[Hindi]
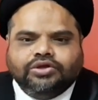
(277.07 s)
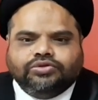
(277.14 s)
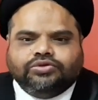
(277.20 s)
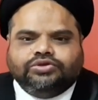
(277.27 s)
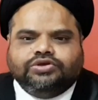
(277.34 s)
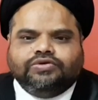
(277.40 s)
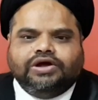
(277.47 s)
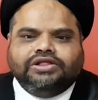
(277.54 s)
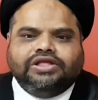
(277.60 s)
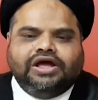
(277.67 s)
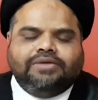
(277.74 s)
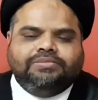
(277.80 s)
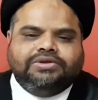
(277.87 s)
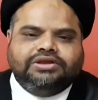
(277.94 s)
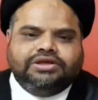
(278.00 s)
तो जवाद
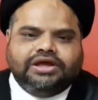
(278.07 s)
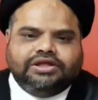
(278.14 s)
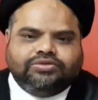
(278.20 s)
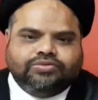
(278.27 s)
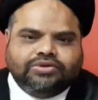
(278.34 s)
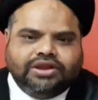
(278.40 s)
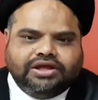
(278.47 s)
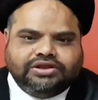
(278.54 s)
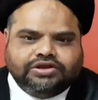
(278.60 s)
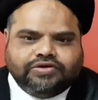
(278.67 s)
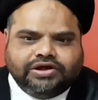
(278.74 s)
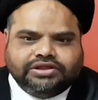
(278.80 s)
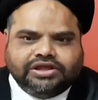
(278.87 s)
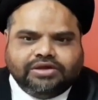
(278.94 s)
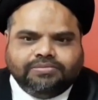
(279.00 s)
आमली आयतुल्ला
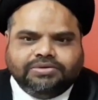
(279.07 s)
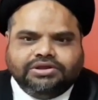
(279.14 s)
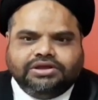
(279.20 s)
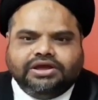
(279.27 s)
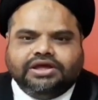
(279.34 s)
जवाद आमली